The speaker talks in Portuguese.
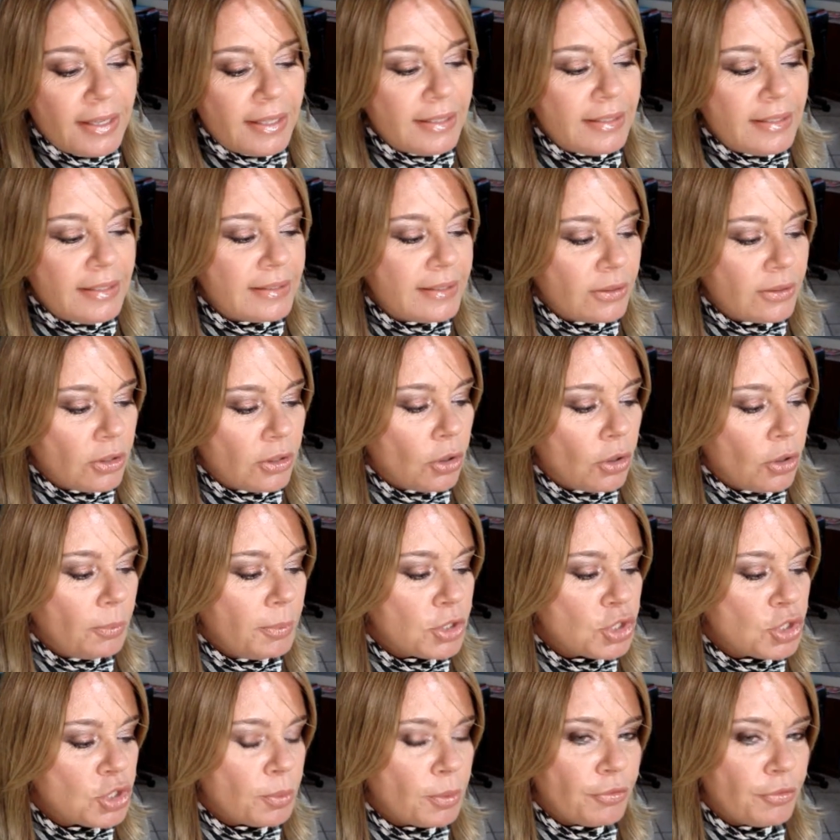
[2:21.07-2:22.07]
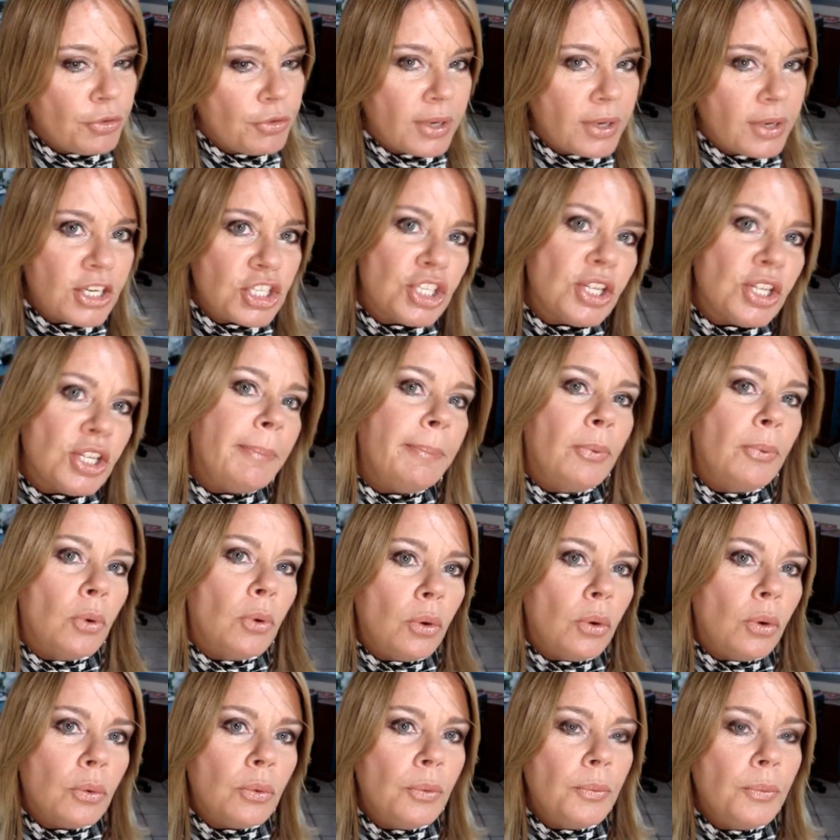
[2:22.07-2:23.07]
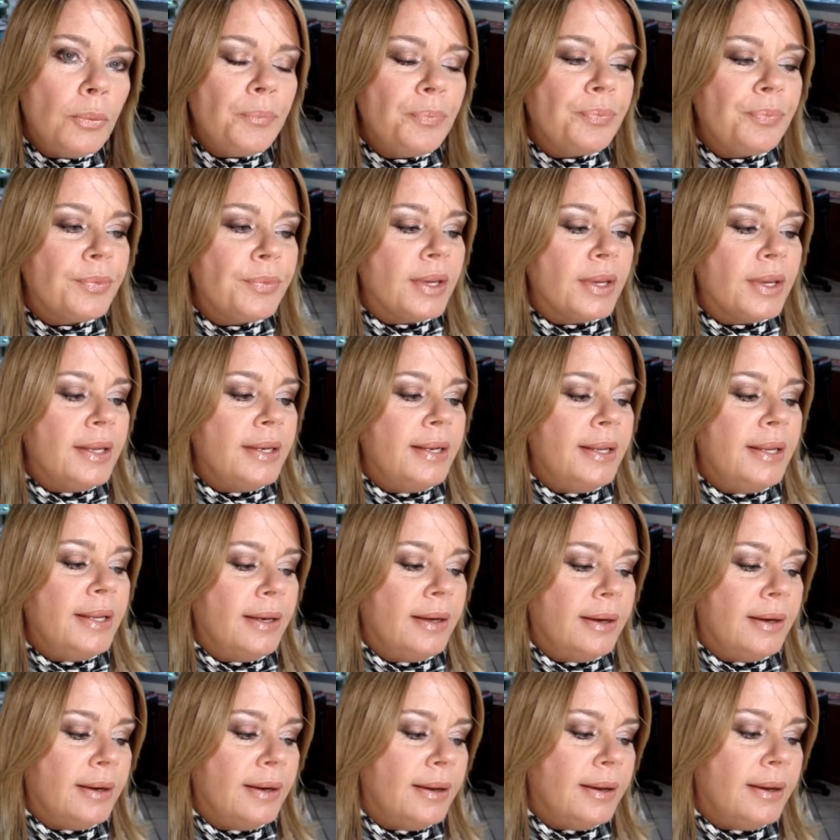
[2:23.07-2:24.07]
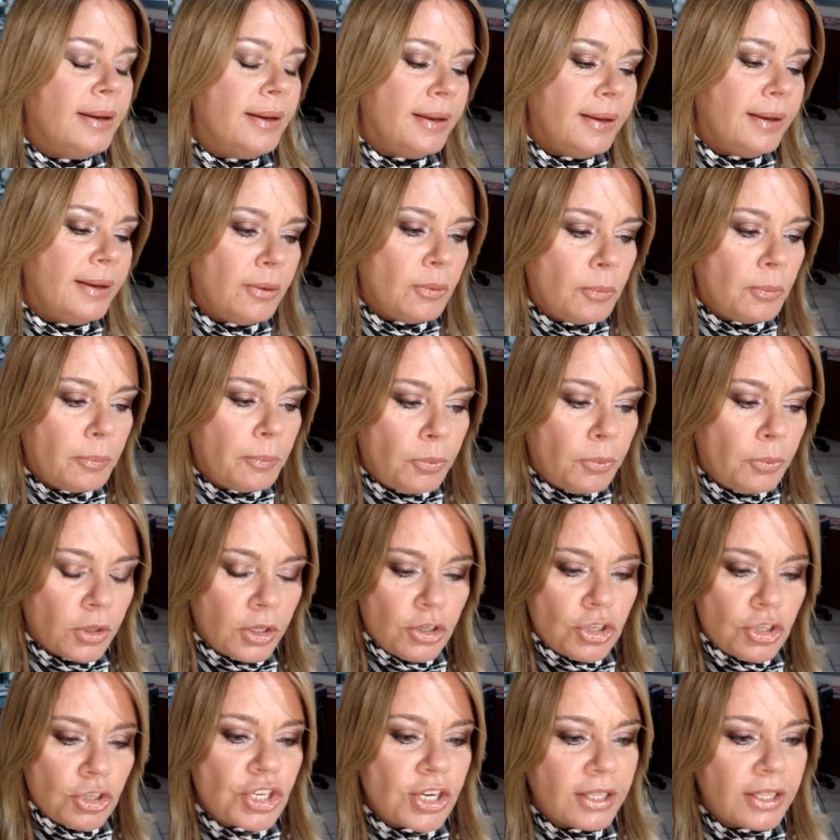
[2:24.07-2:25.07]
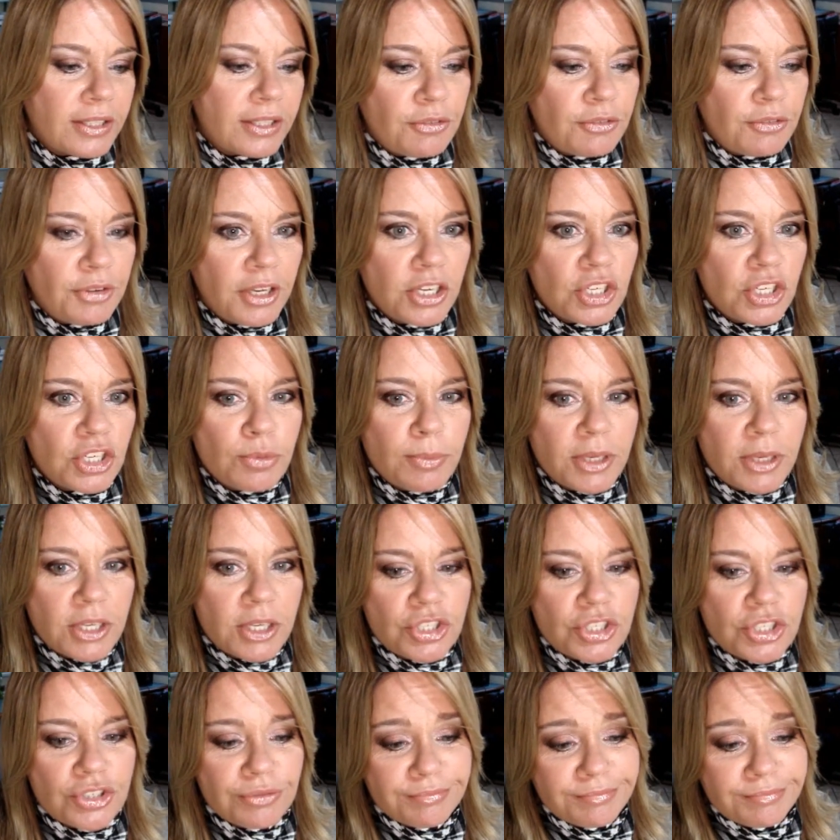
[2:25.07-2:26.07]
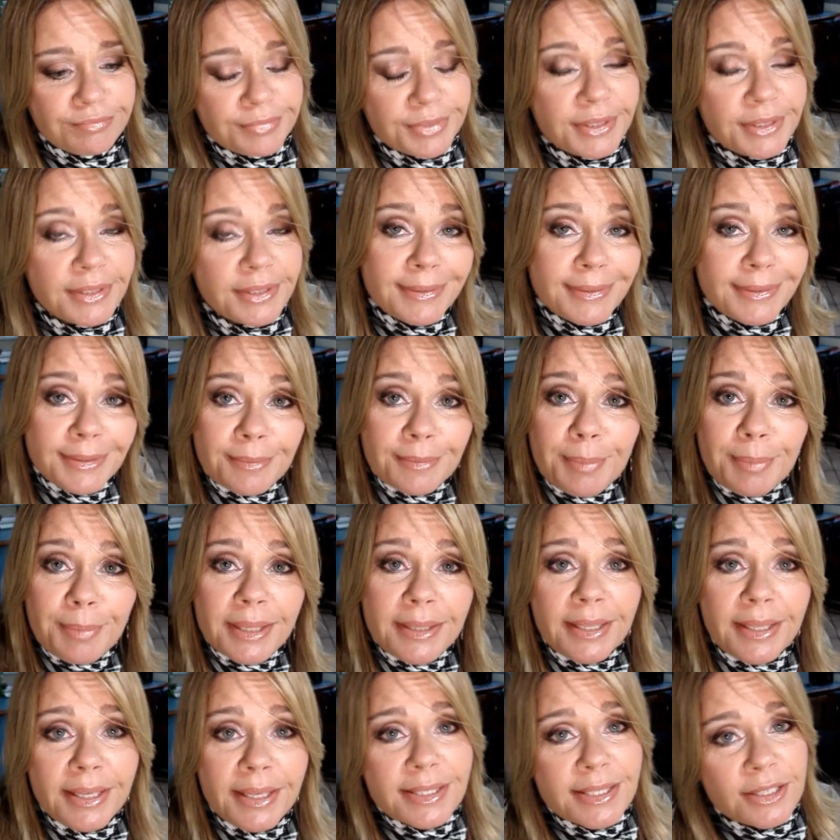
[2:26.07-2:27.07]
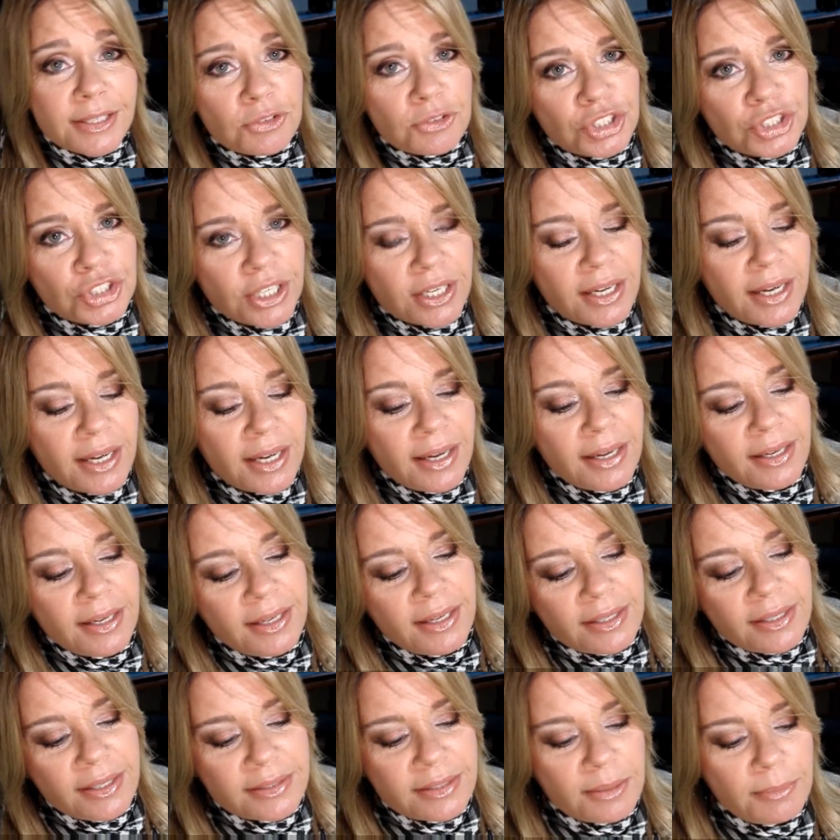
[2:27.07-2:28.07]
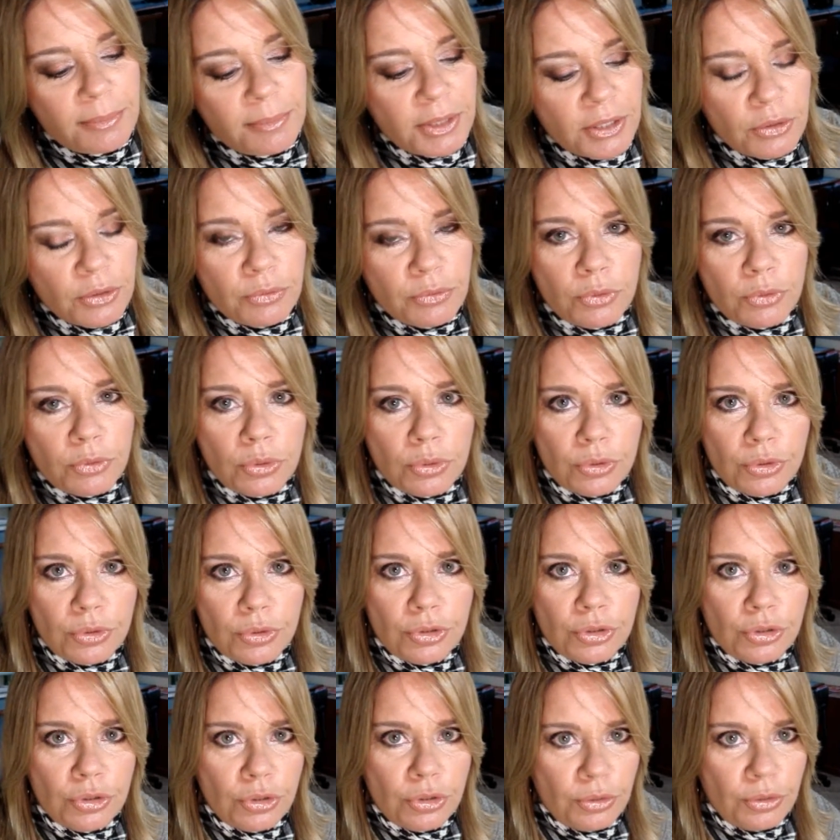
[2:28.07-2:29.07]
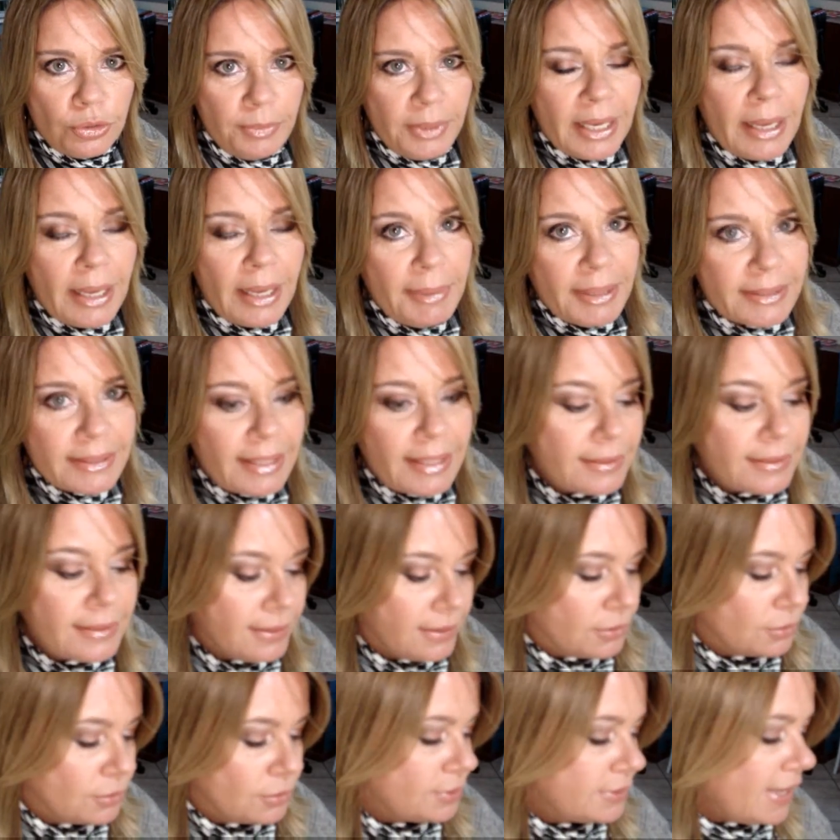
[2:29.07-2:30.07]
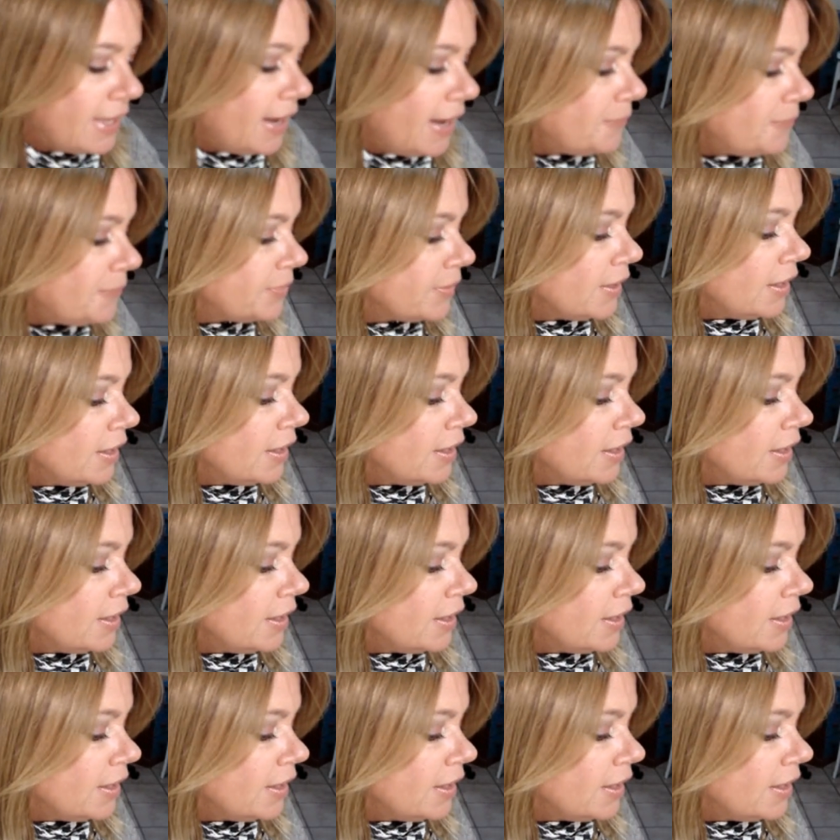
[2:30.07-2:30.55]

Então, eu realmente eu prefiro gastar pouco, né, é, é, um pouquinho de cada vez, mas se, se perder, se não chegar, também eu não vou me lamentar tanto, tá?